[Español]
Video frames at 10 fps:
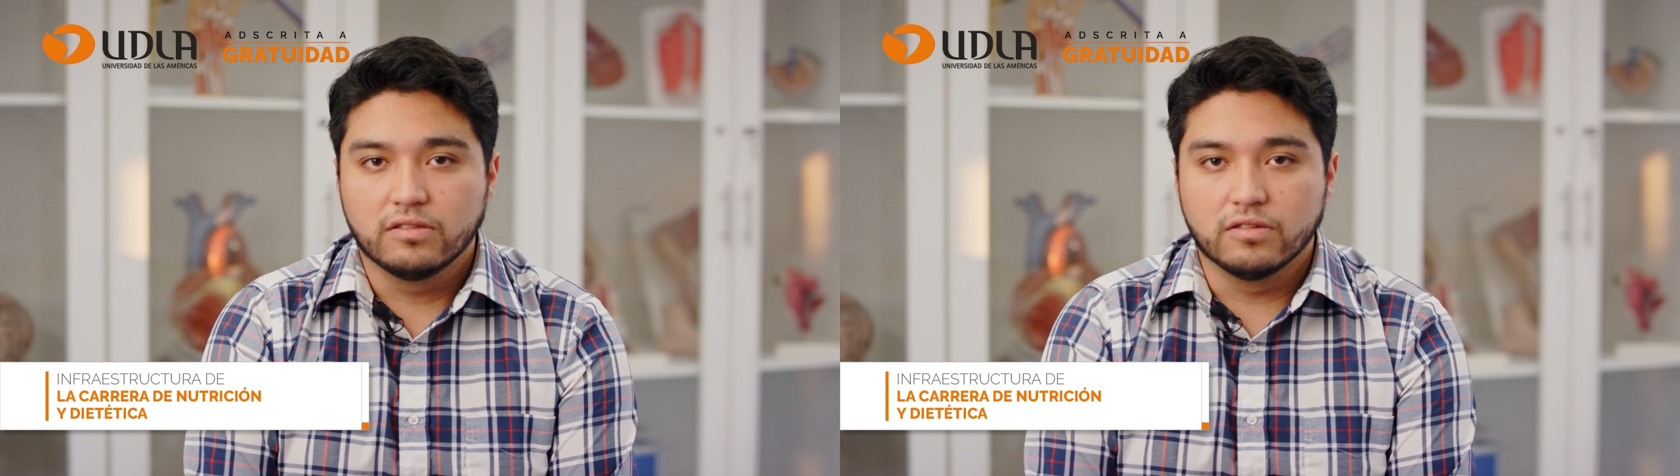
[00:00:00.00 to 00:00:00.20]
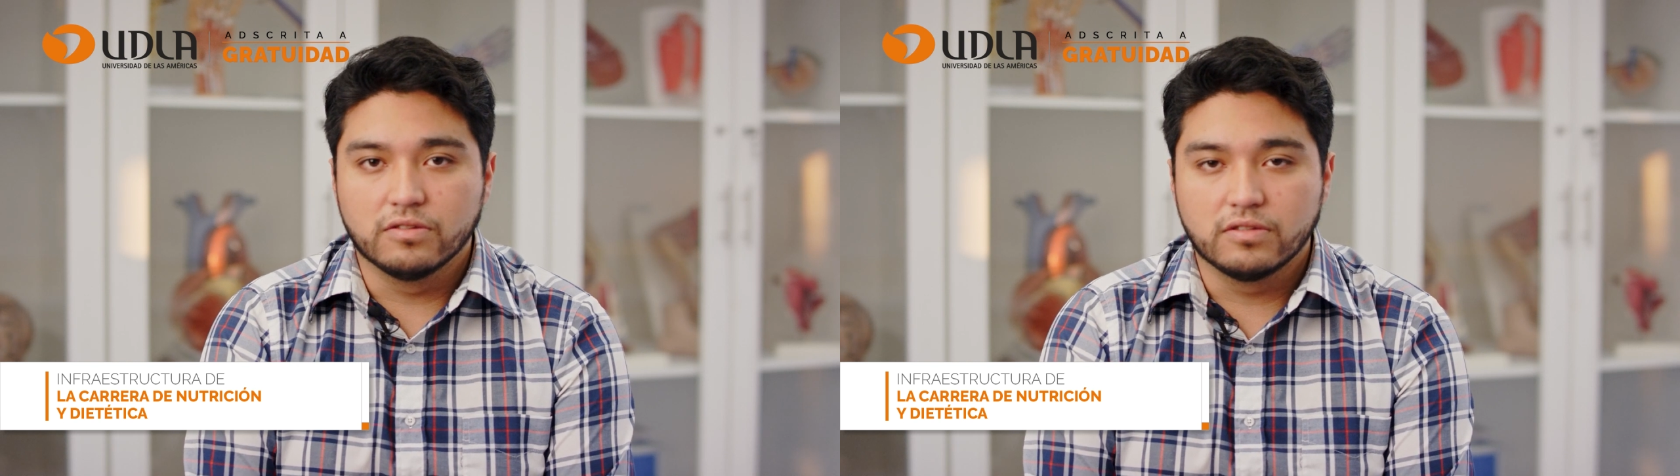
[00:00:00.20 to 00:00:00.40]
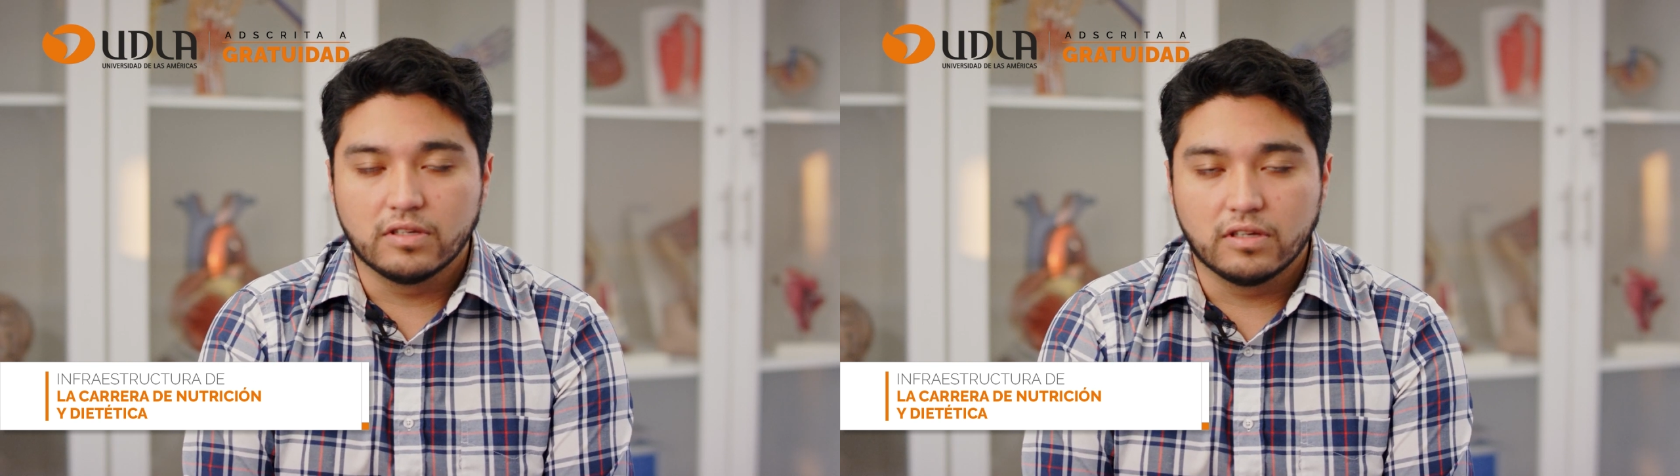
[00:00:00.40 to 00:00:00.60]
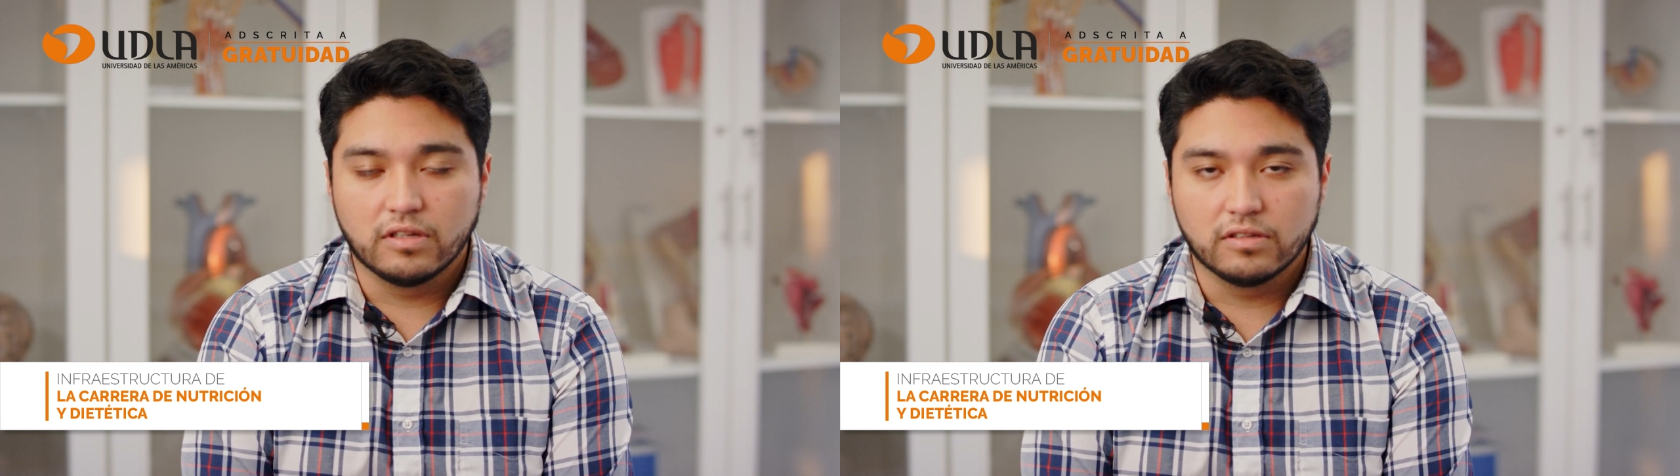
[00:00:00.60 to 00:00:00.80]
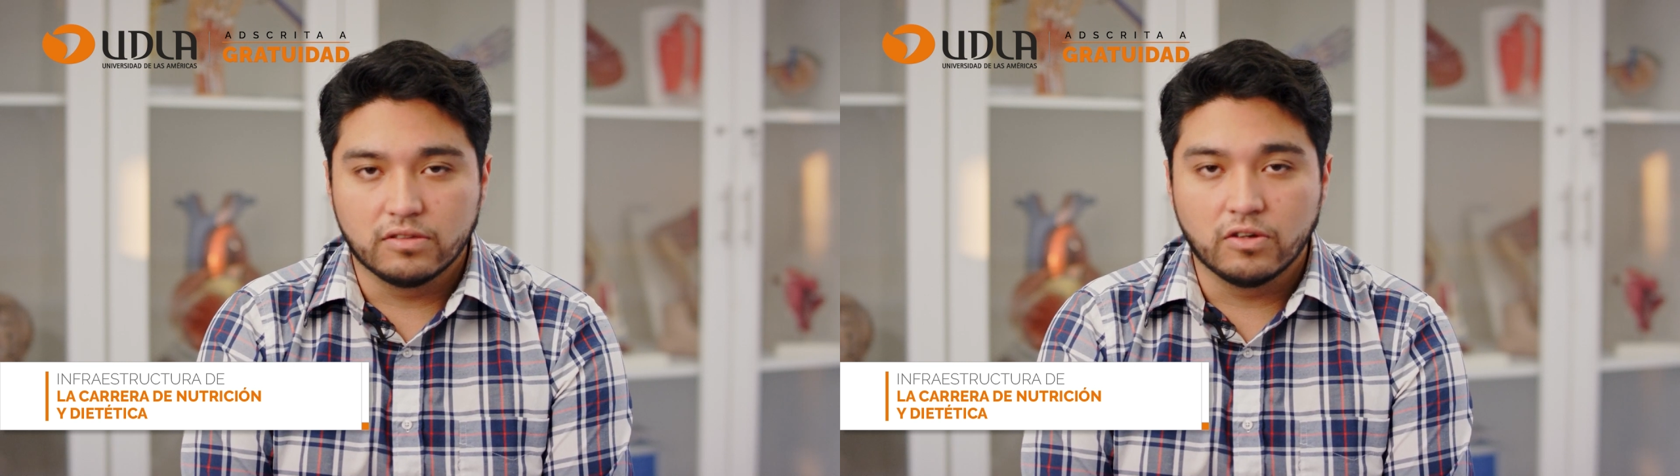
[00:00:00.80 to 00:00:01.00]

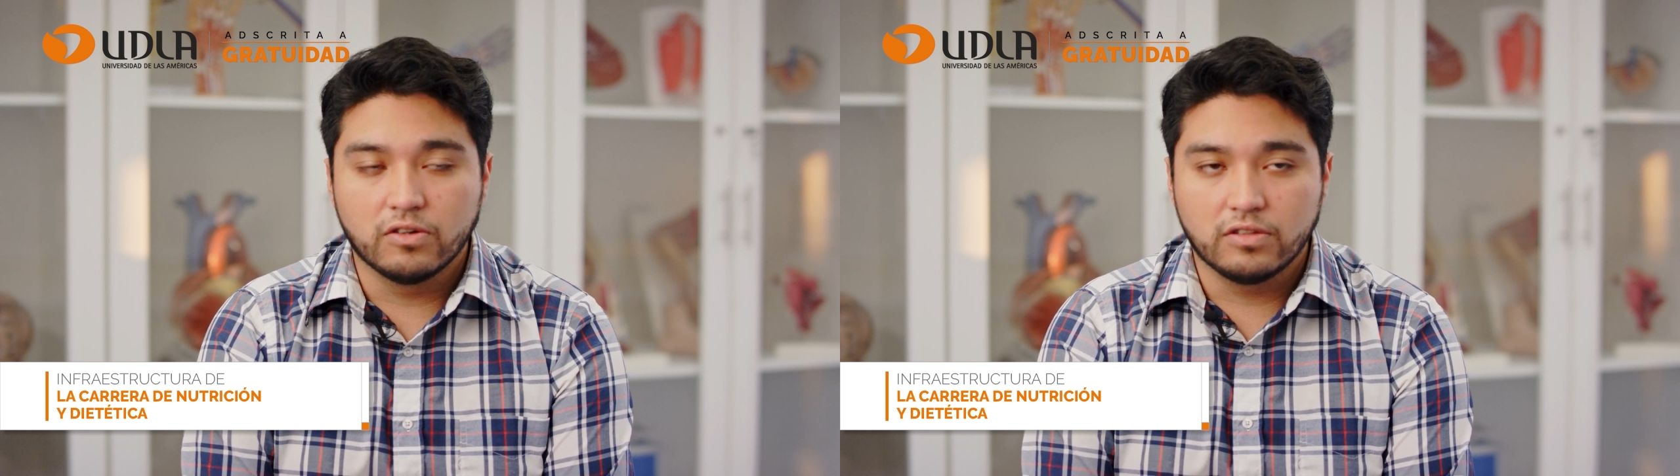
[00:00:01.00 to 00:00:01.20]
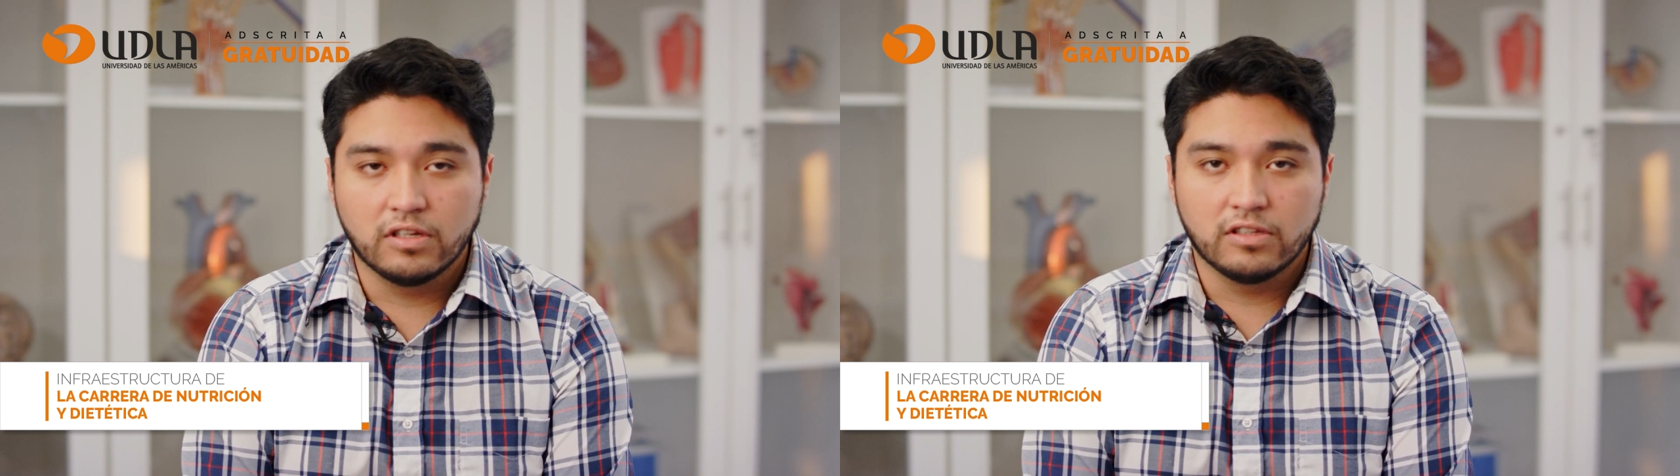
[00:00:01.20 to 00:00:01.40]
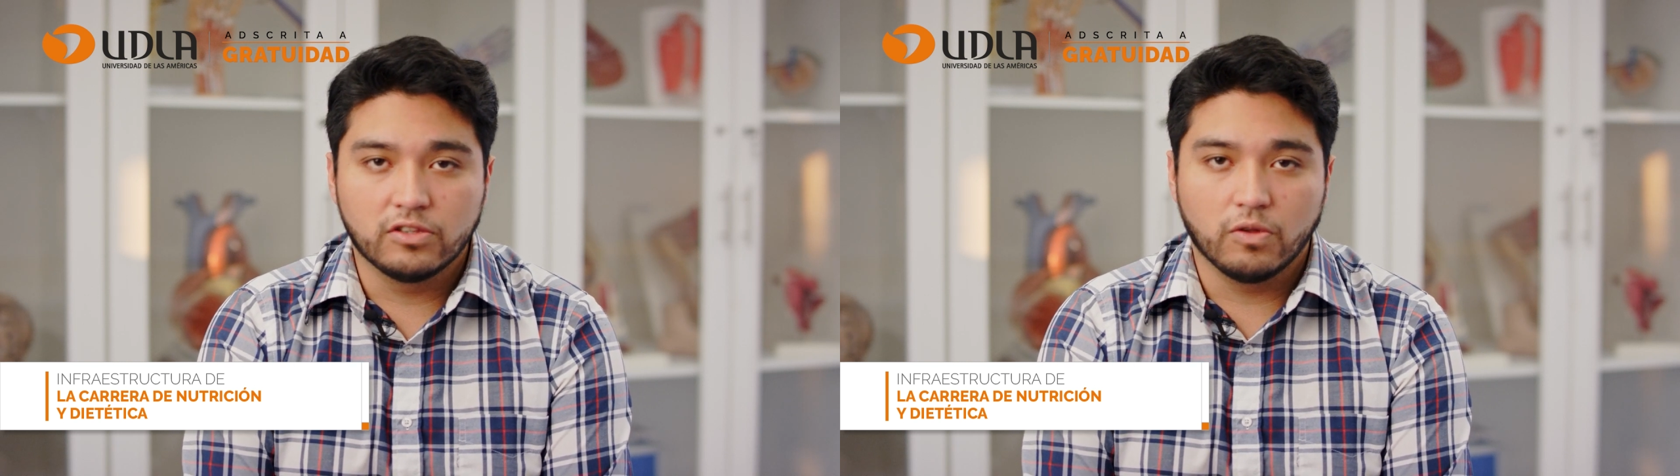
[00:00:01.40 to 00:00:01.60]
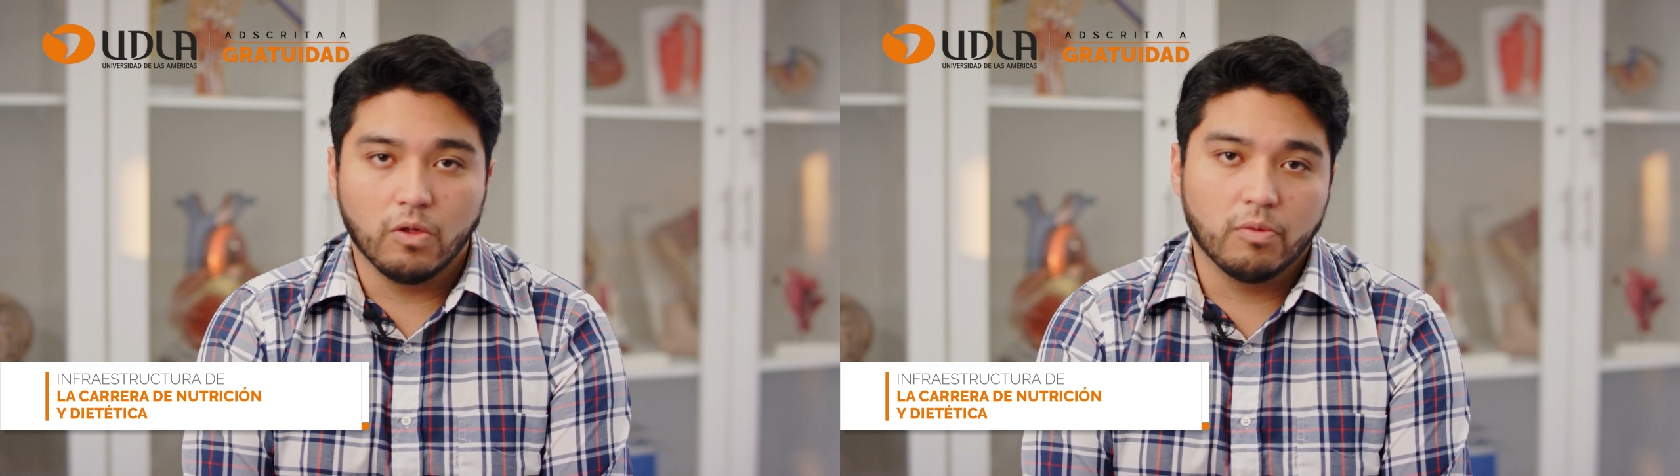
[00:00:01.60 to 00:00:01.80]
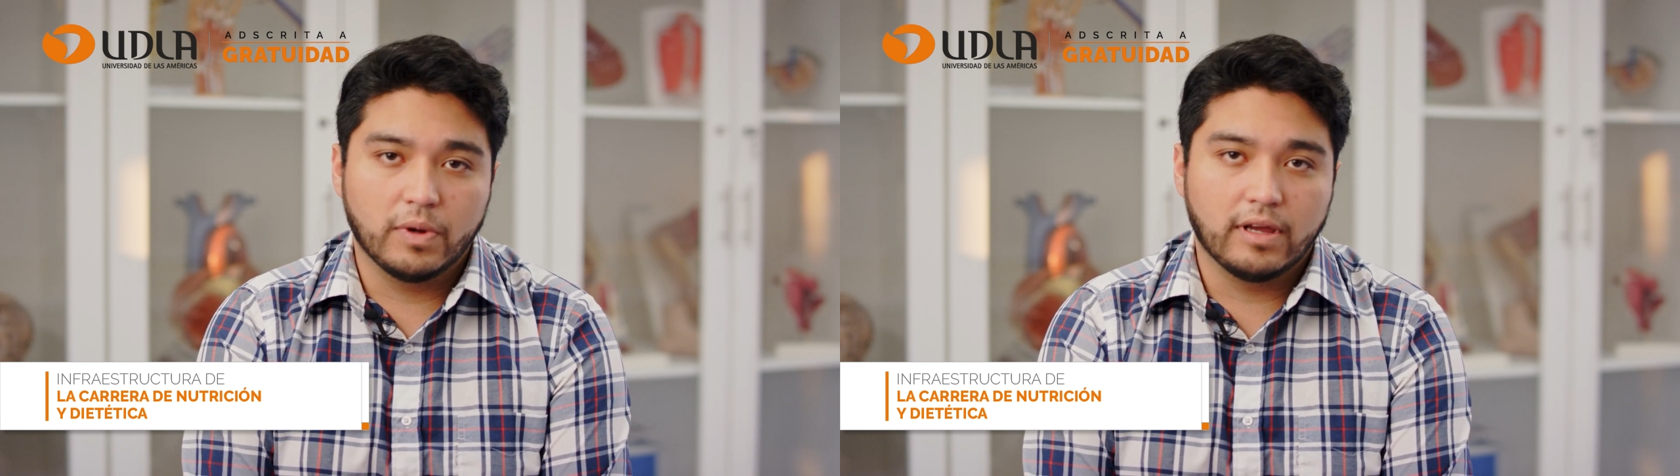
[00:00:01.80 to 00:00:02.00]
Entonces, no, tienen de
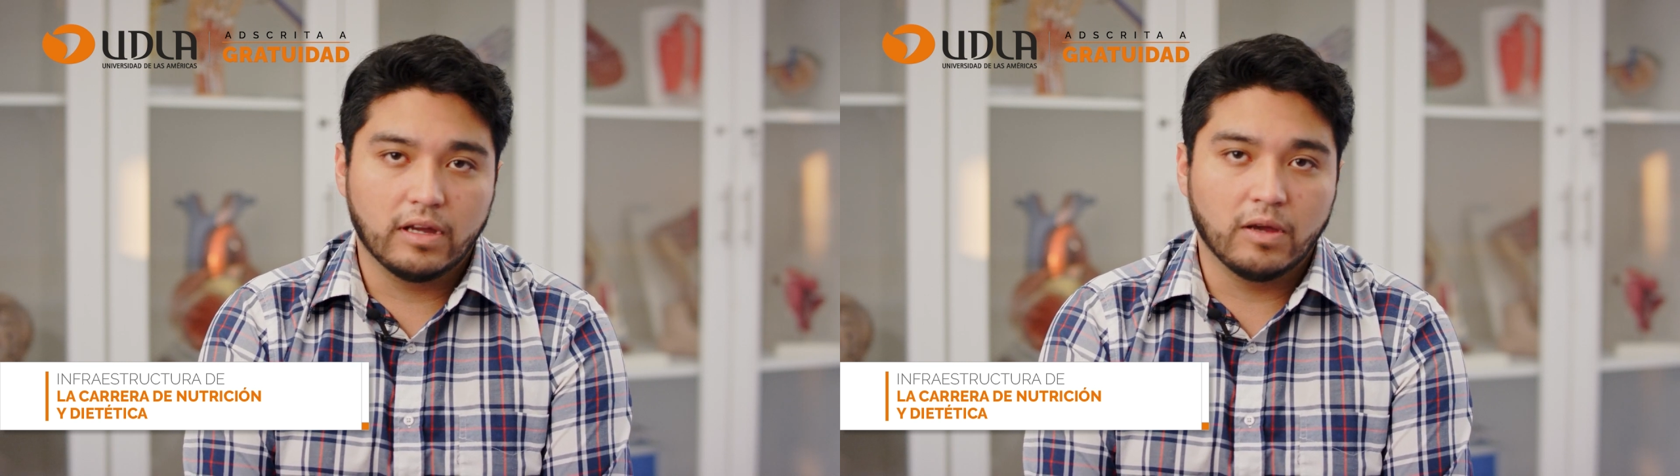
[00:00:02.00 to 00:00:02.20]
todo para